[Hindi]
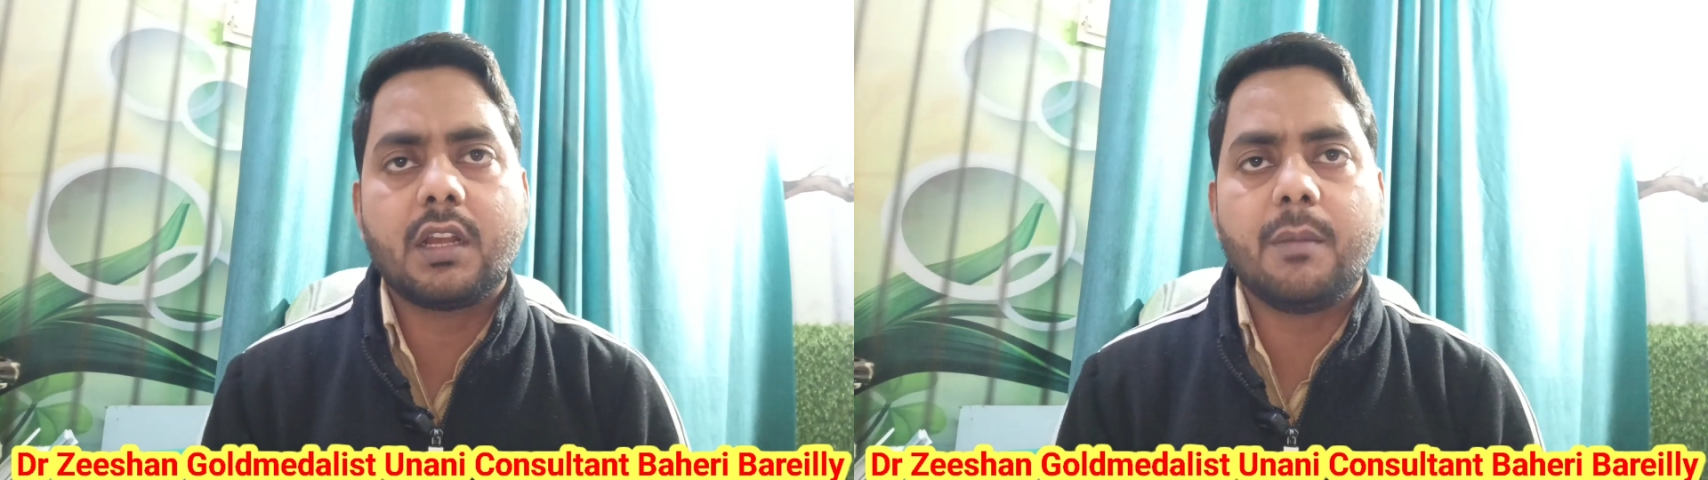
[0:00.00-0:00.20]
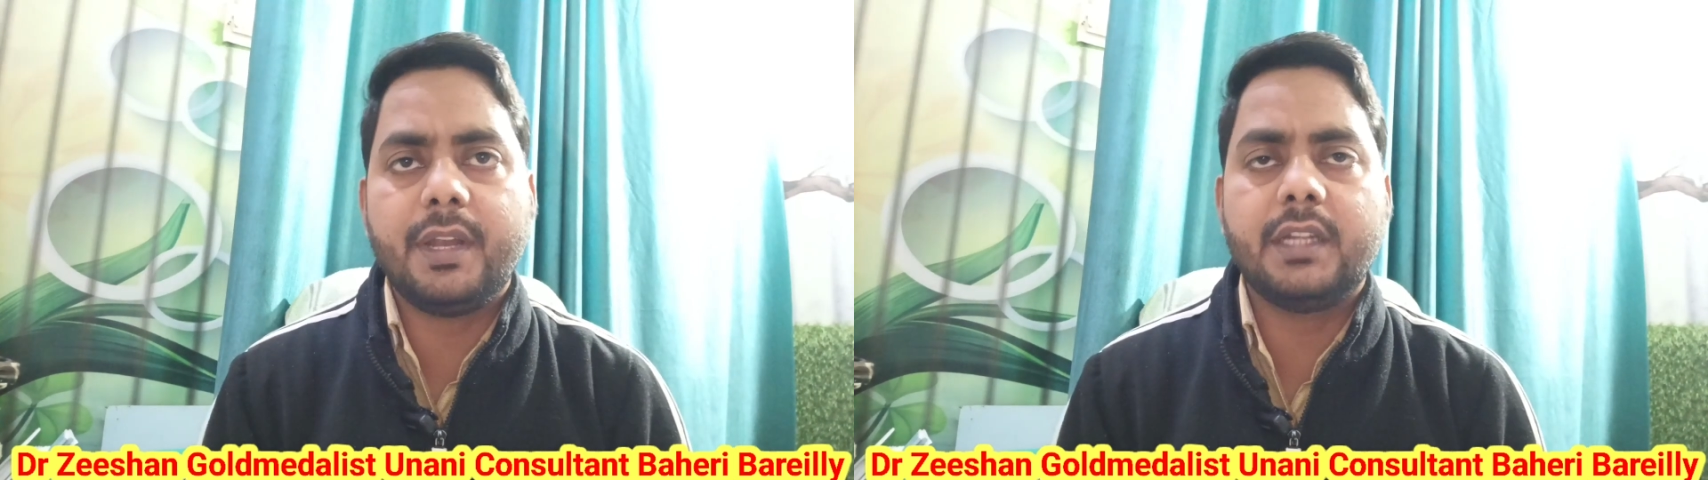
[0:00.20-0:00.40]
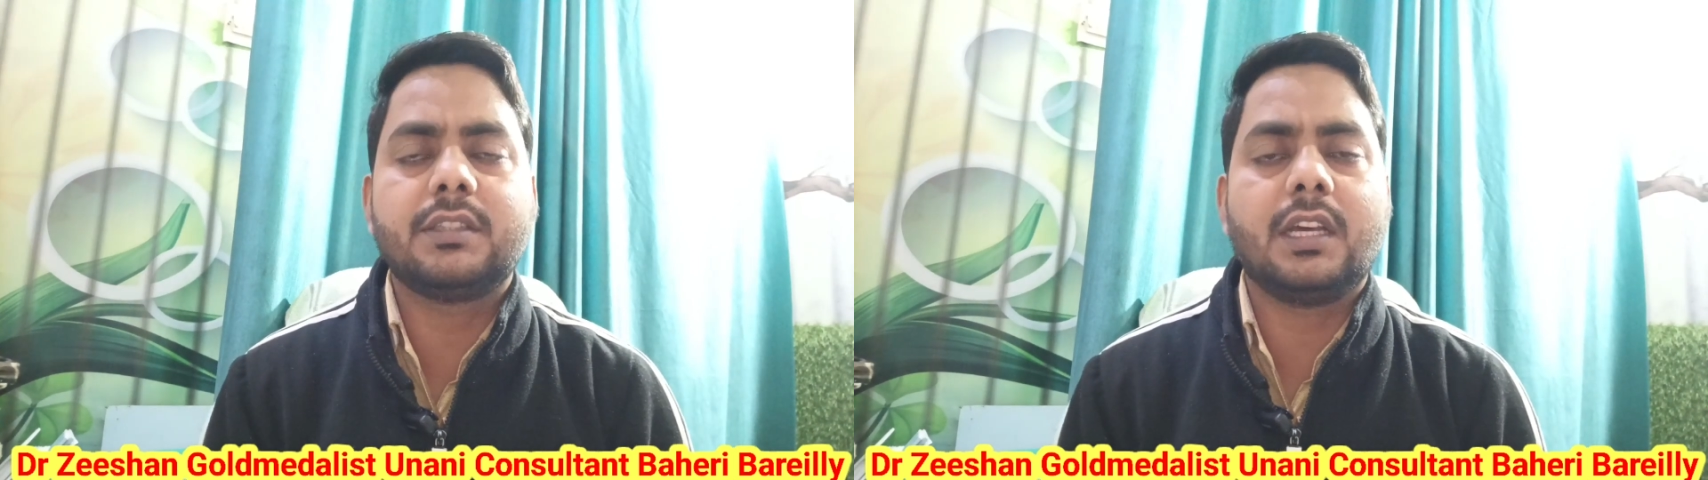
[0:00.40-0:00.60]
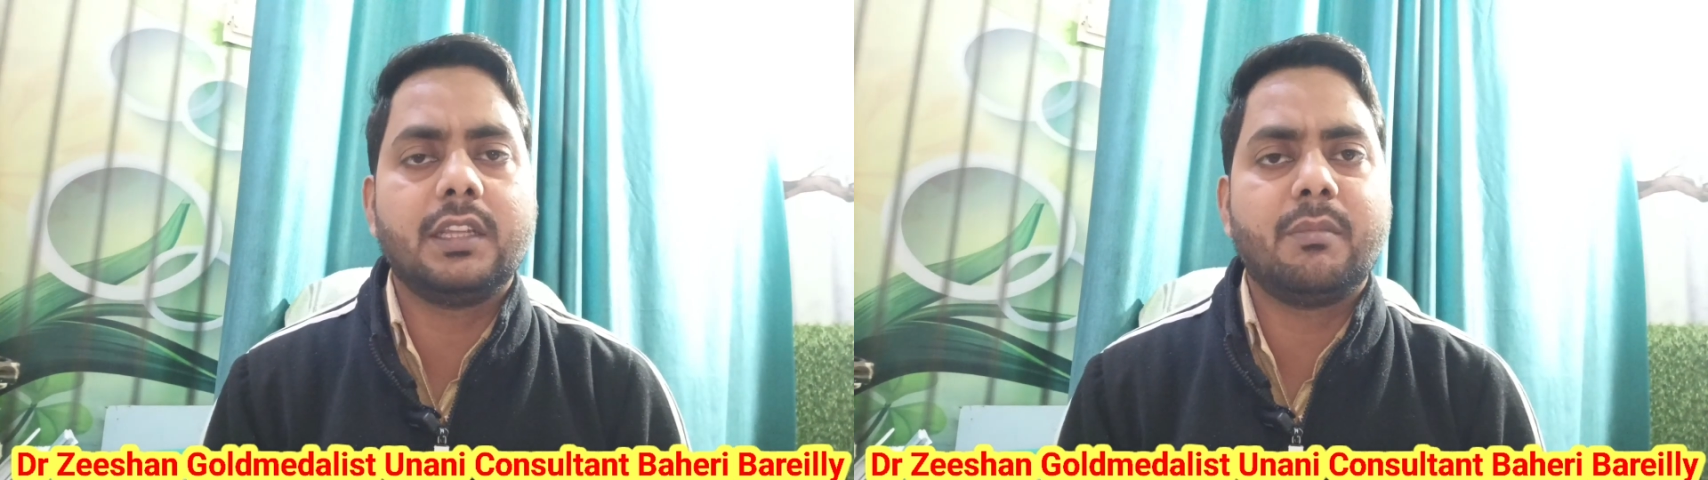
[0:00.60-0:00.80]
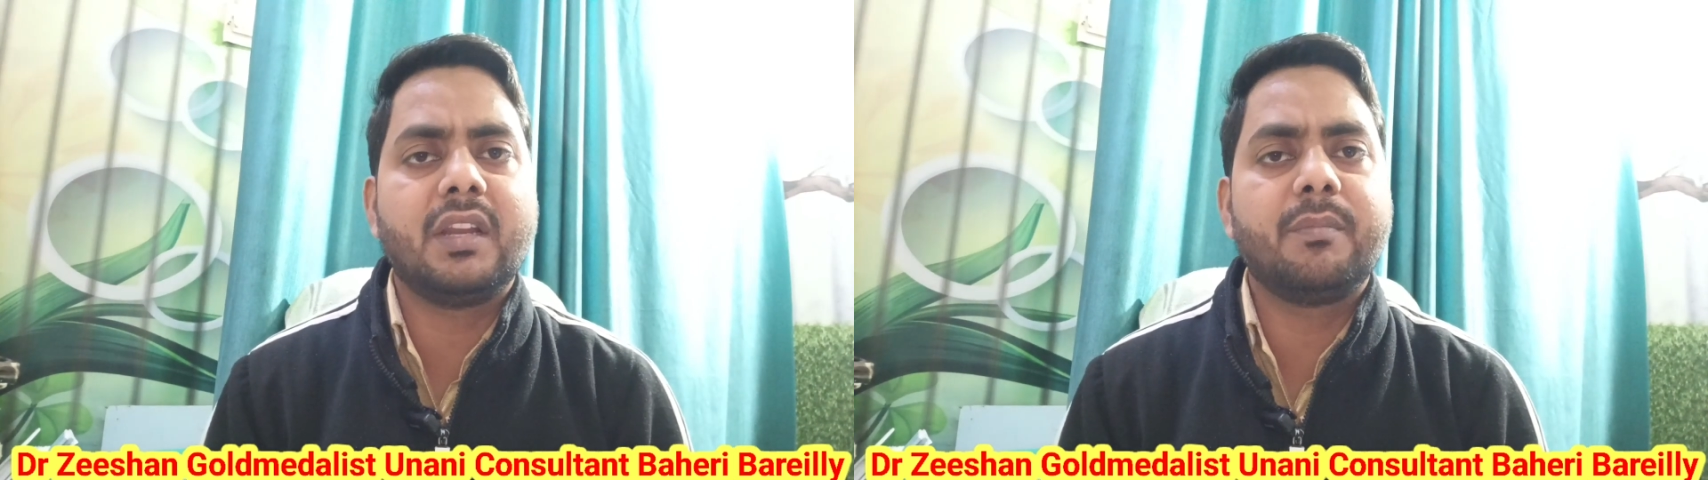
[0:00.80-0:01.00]
कमेंट्स
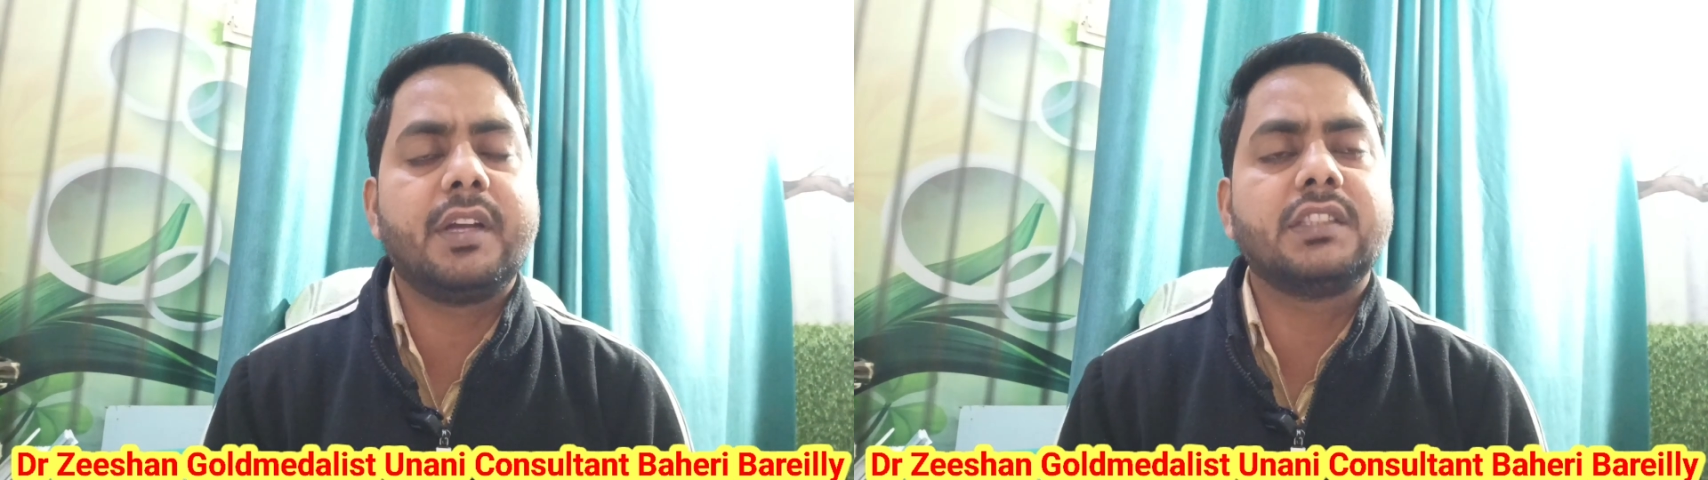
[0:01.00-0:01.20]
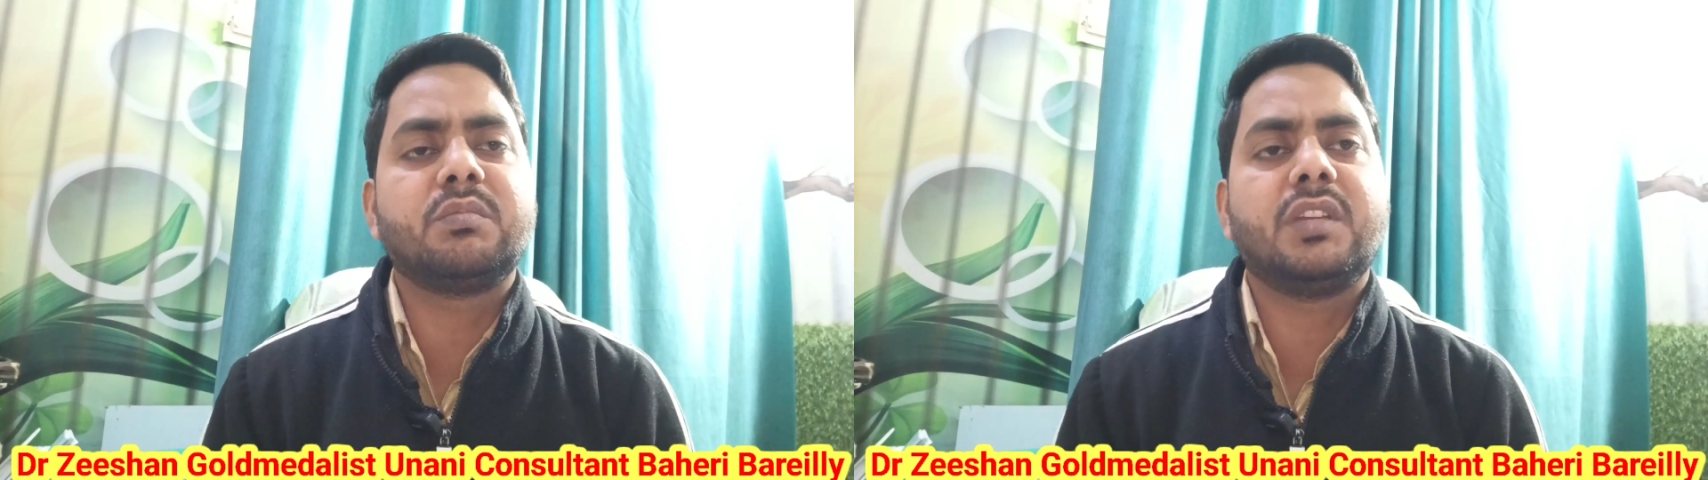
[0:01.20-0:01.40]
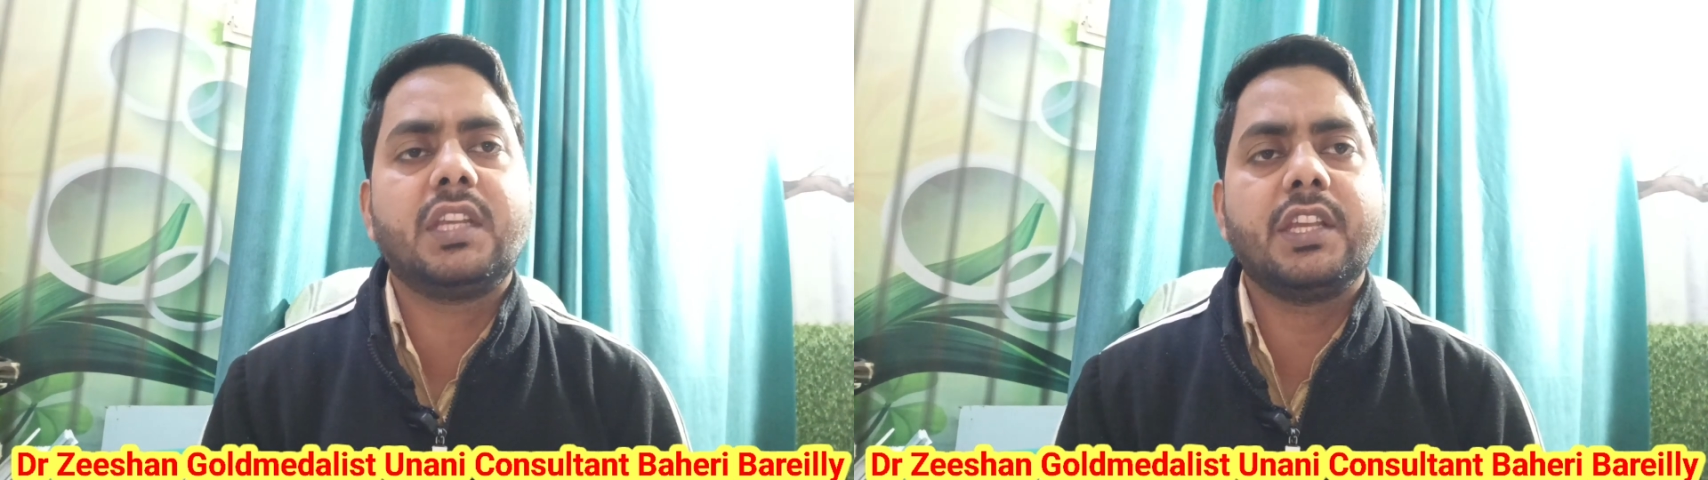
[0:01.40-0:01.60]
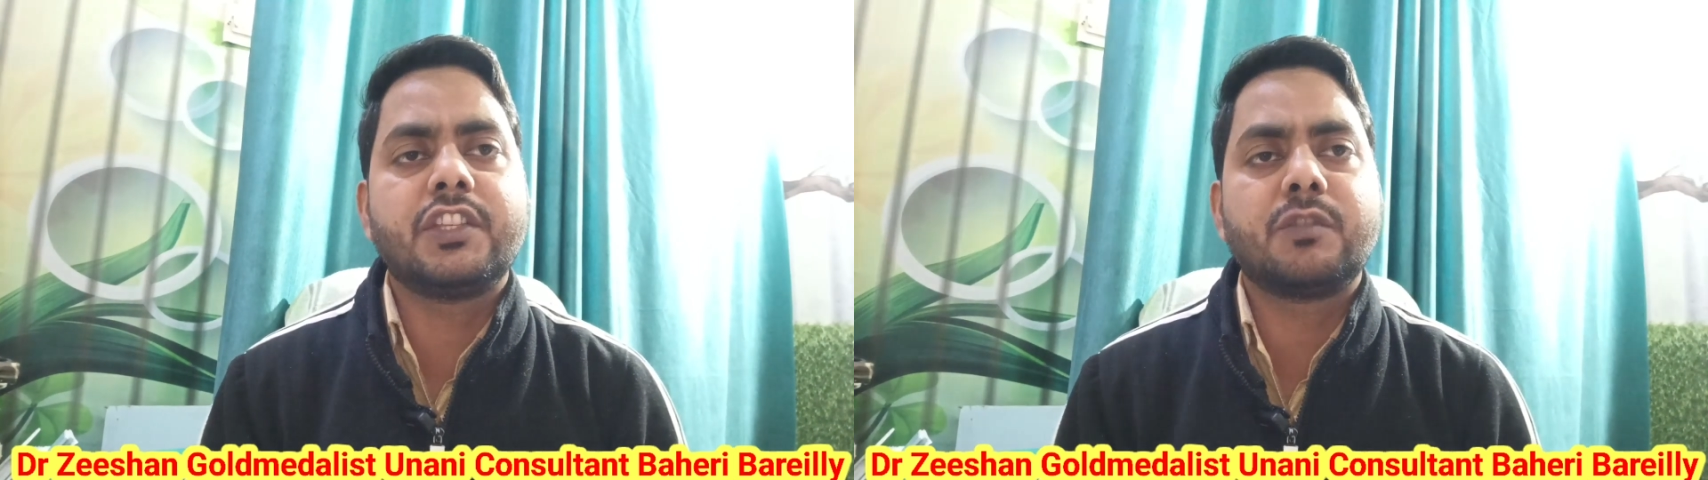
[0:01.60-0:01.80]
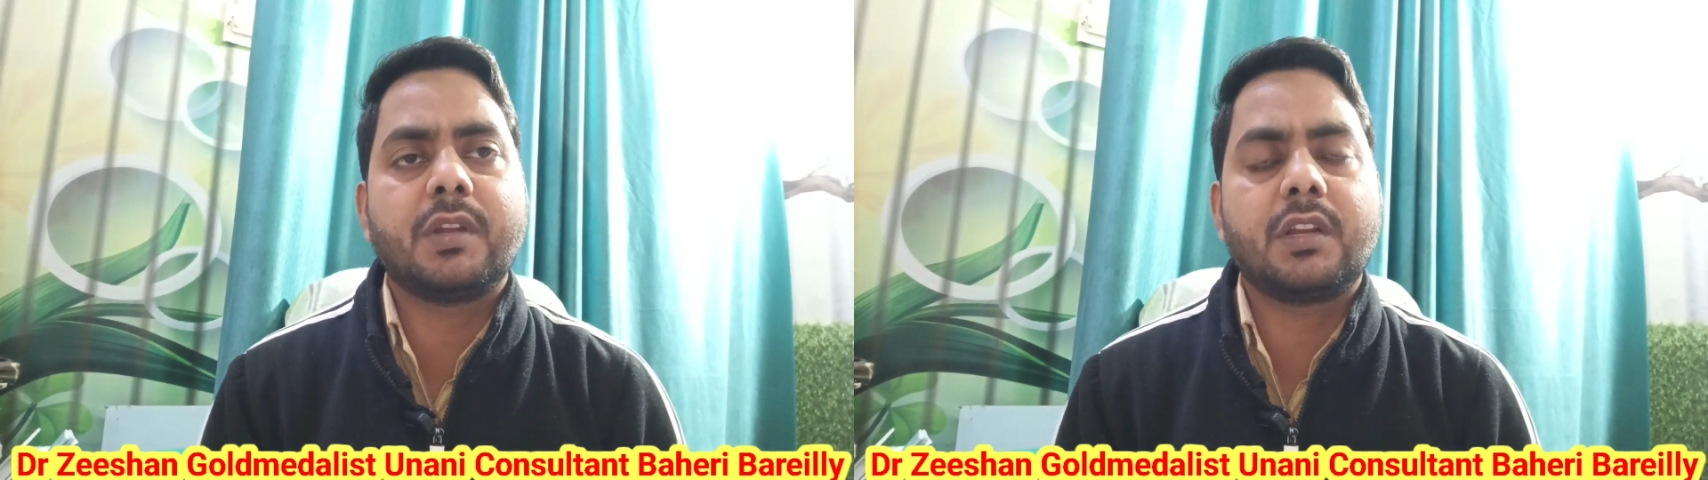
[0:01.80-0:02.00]
आते हैं हमारे पास में कि
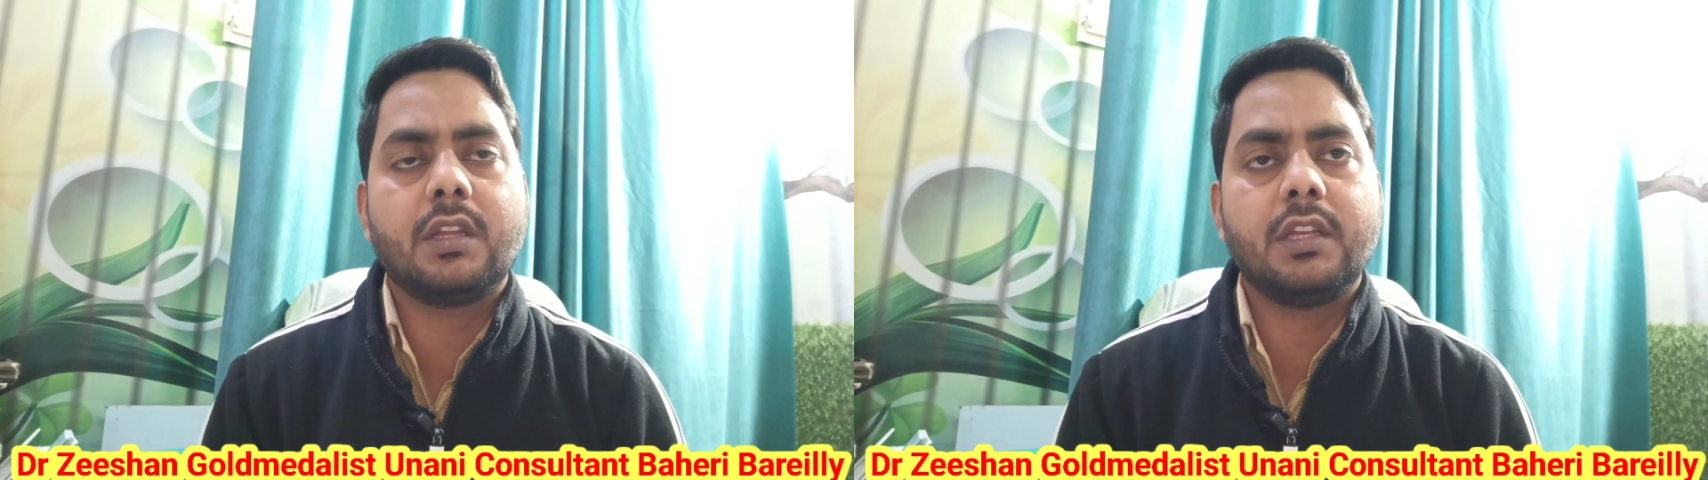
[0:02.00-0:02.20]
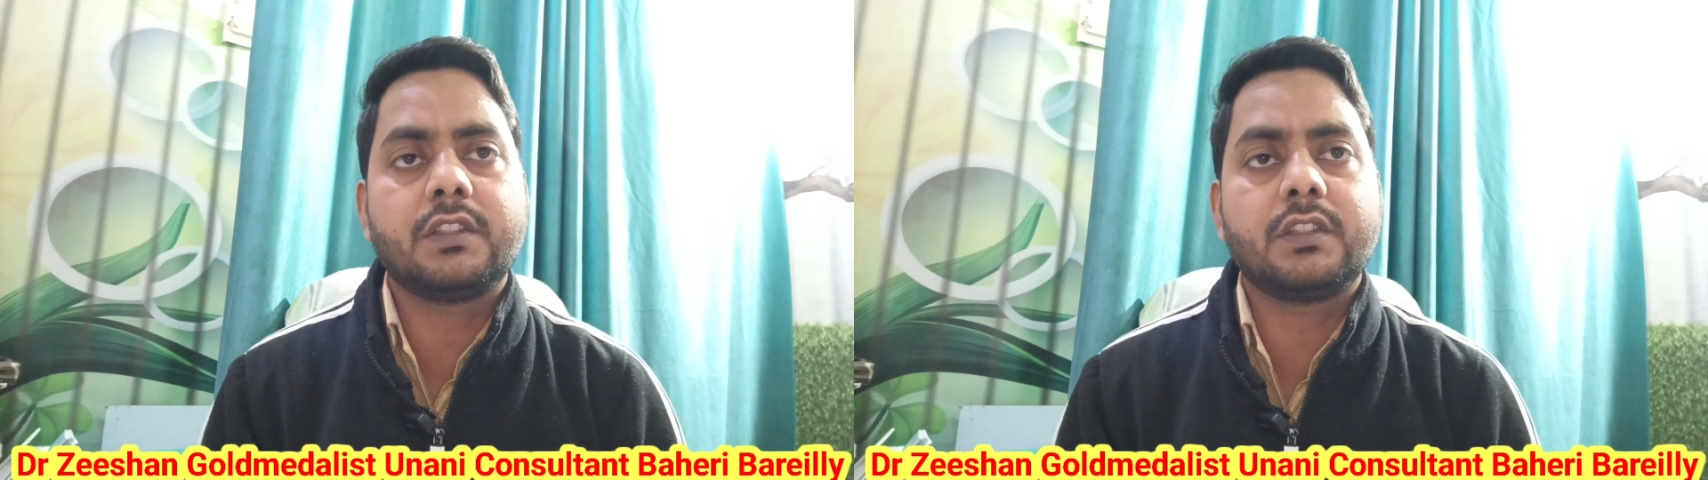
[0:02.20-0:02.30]
इस पर